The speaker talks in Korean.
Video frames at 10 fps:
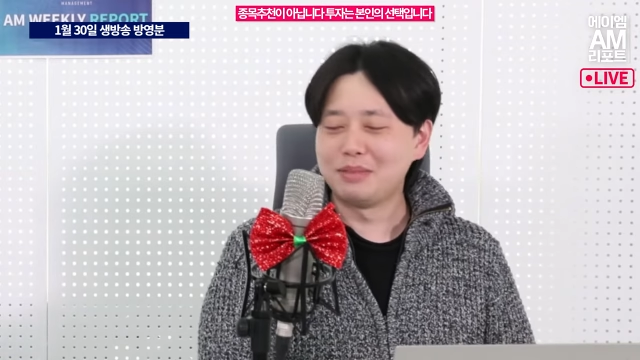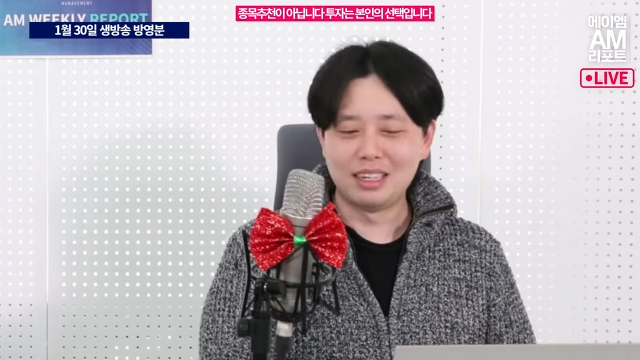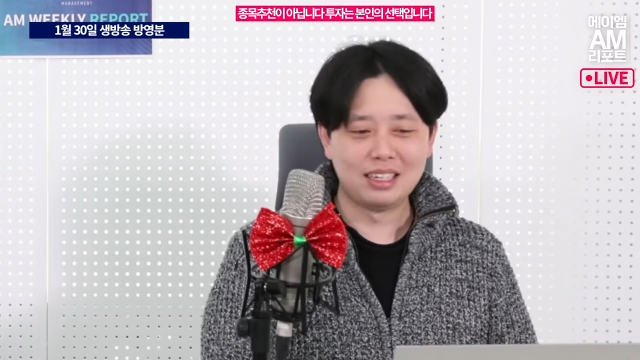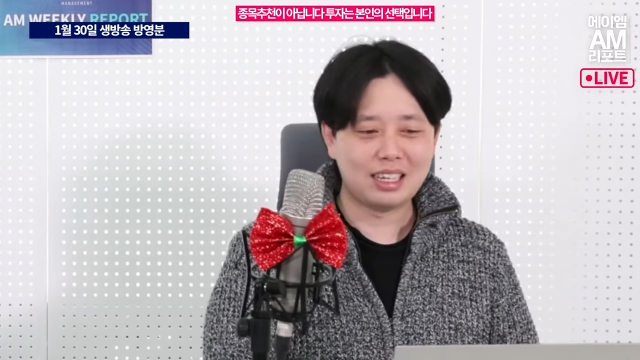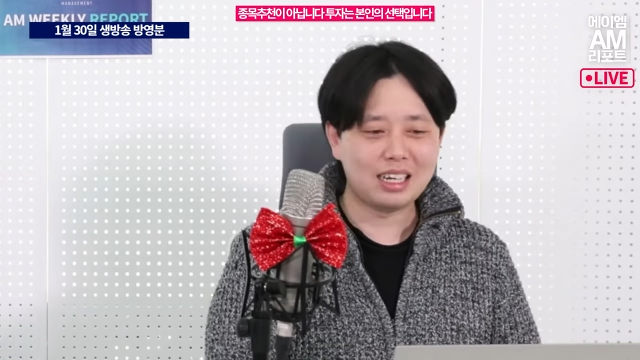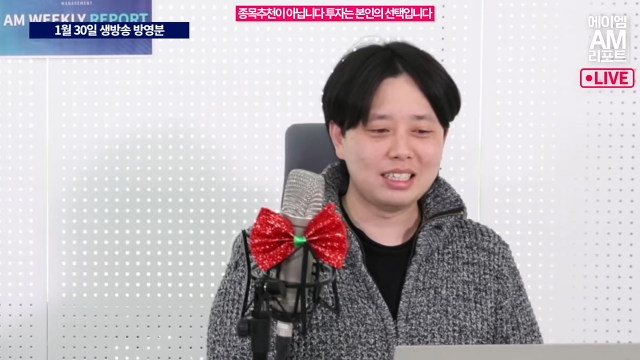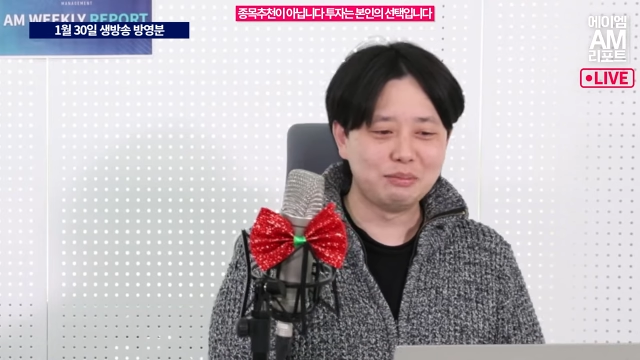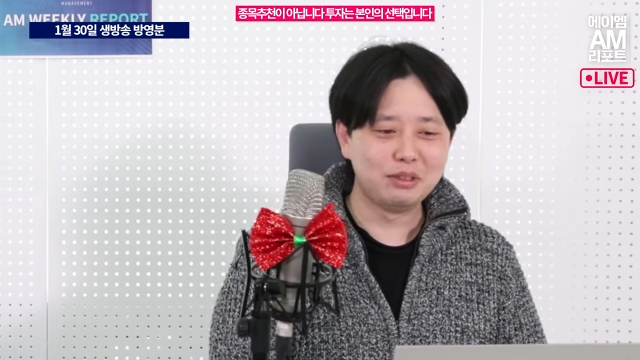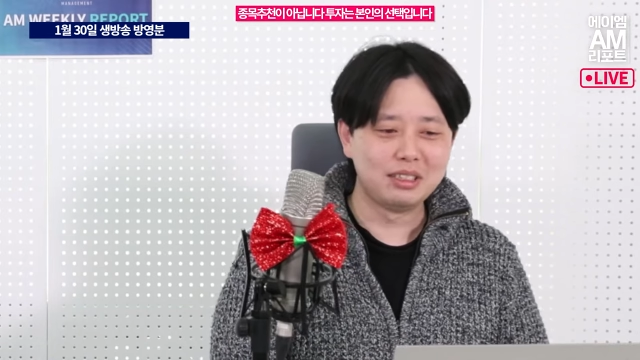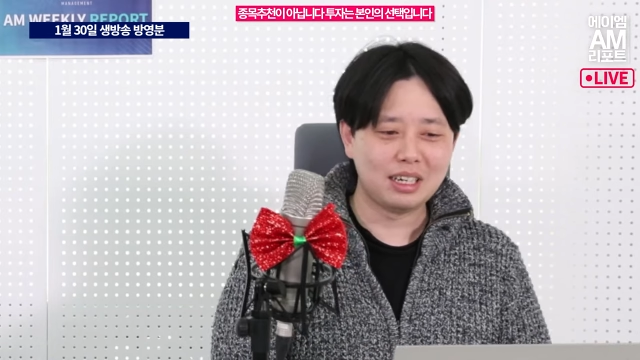네 다시
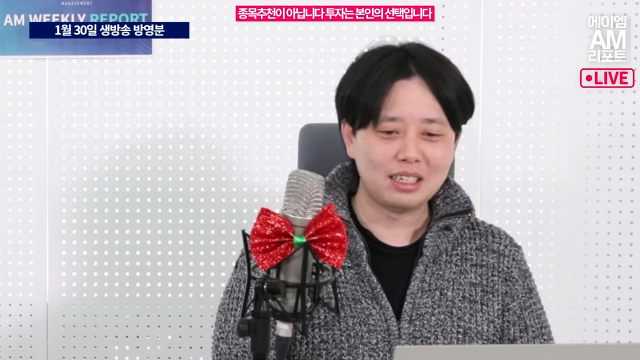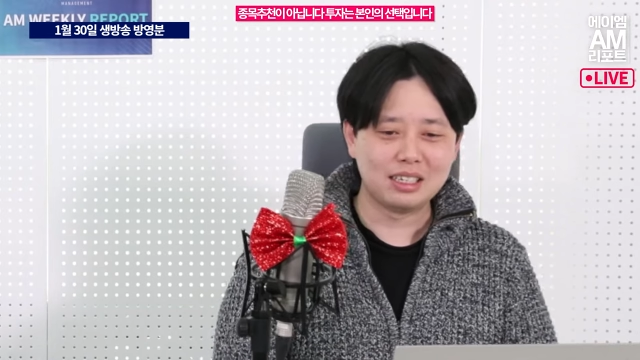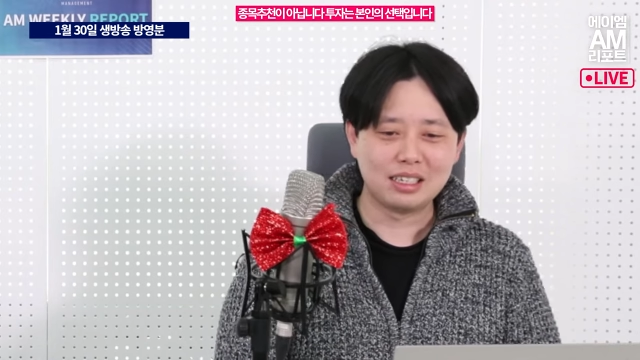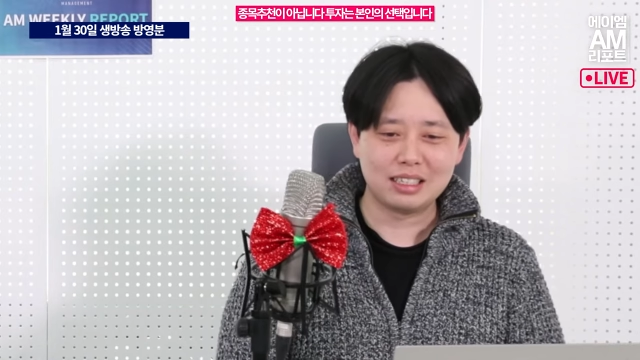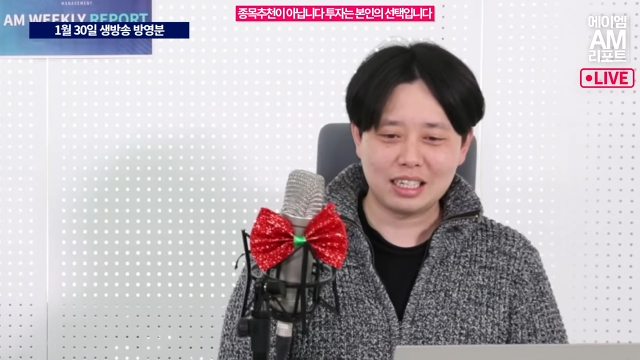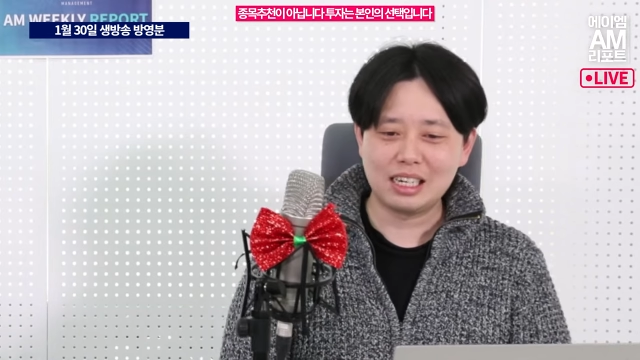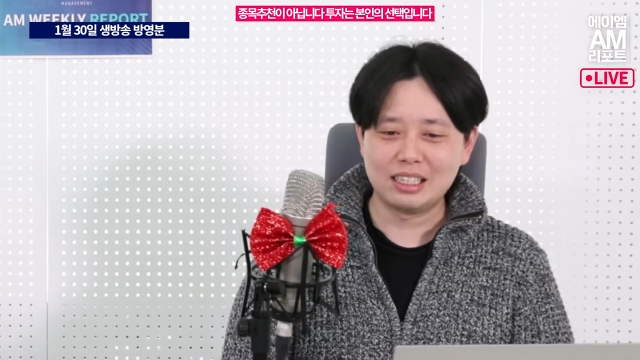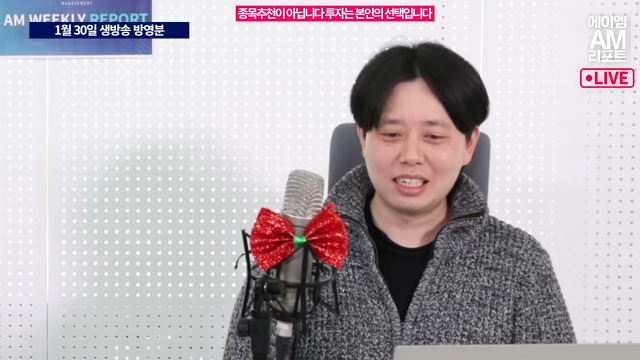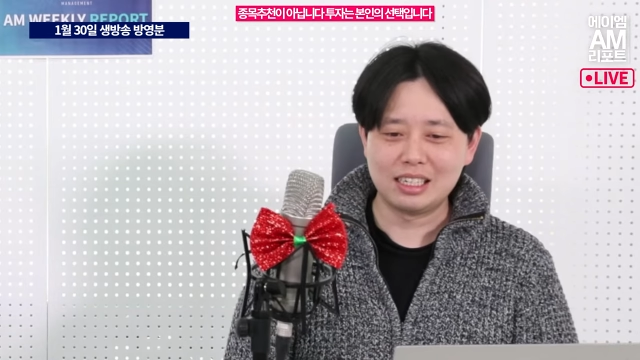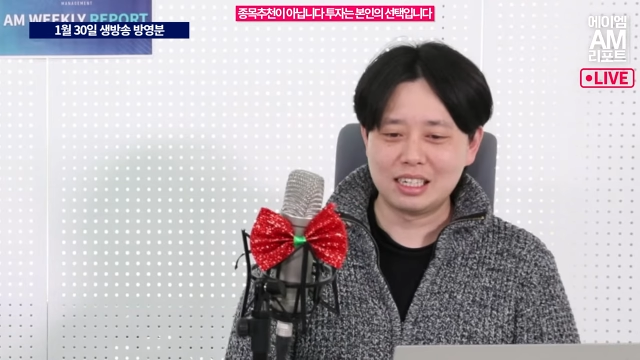한번 자르
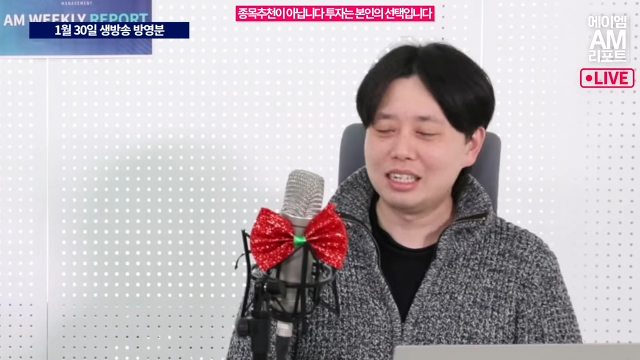괜찮지 자를까?